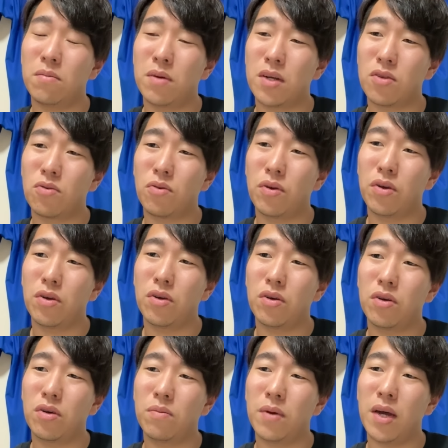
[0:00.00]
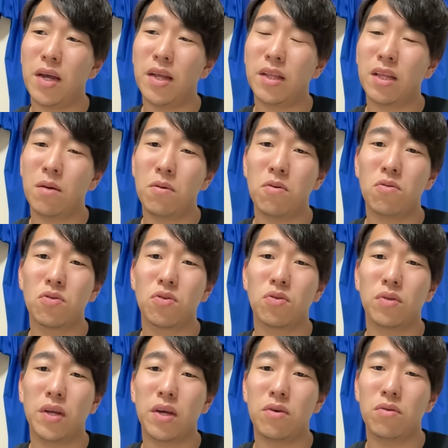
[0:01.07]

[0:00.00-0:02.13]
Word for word: まあそういう、まあエンタメ要素をね、